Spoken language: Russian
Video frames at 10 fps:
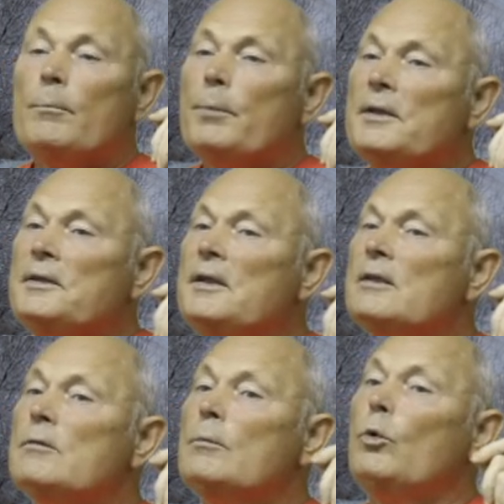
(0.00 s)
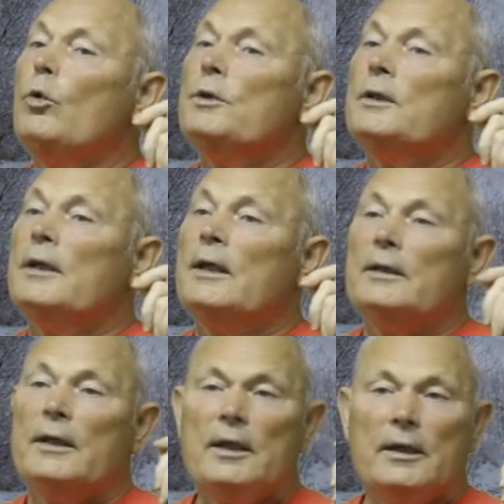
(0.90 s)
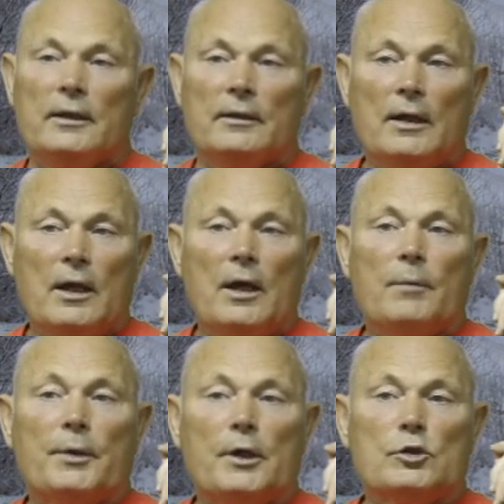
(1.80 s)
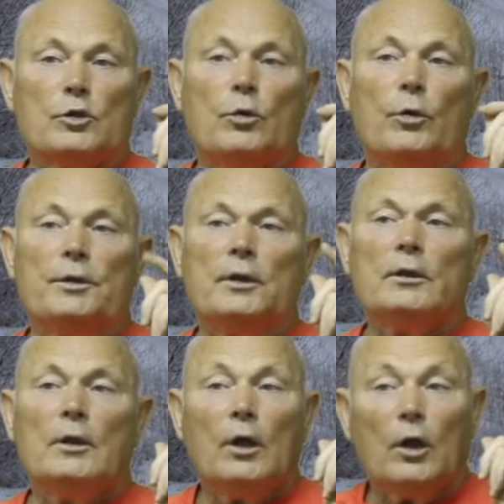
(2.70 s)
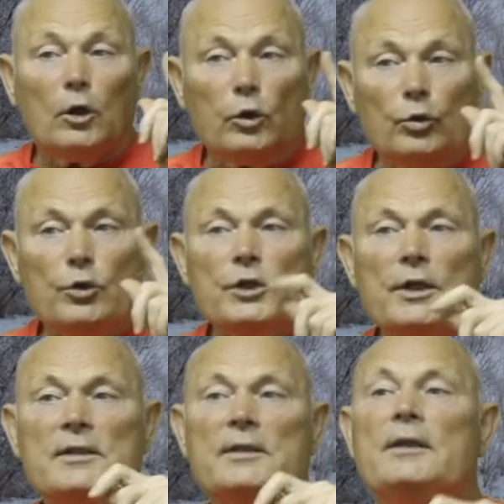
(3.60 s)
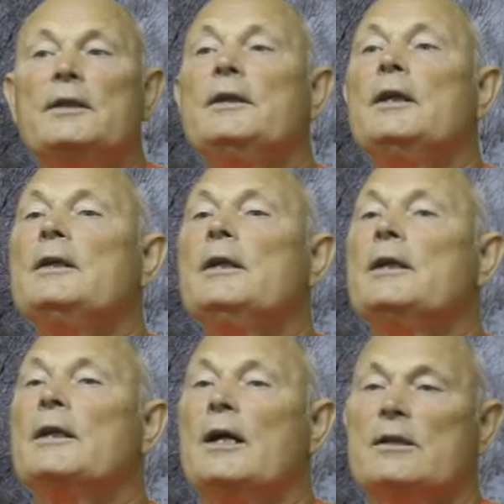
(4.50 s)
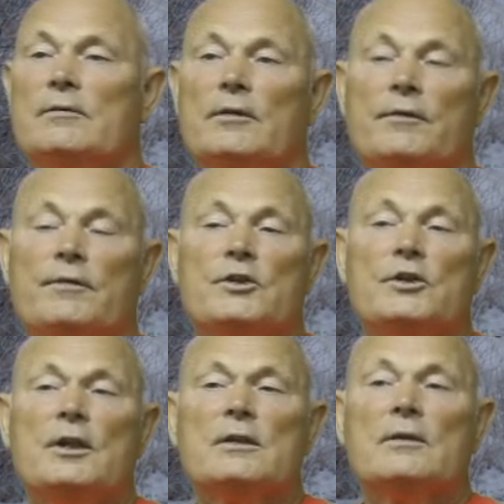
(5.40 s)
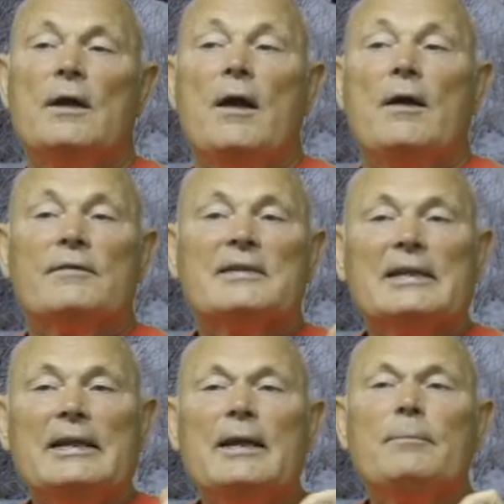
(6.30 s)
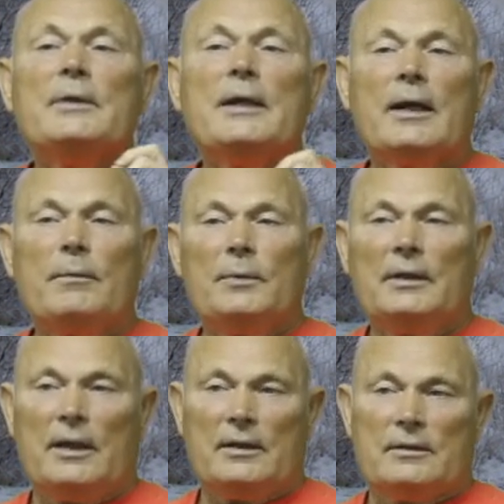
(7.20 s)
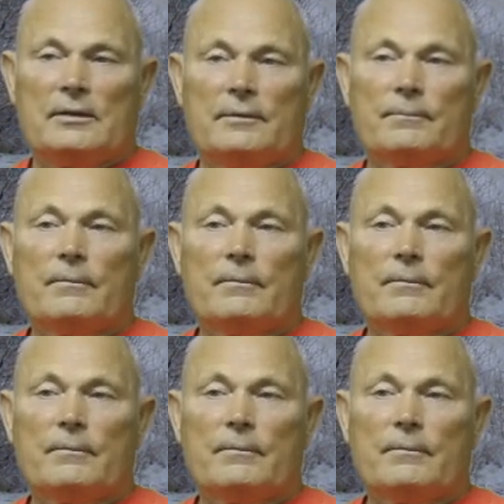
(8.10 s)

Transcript: Под действием огненной энергии происходит лучшее соединение лекарственных веществ целебные комбинации.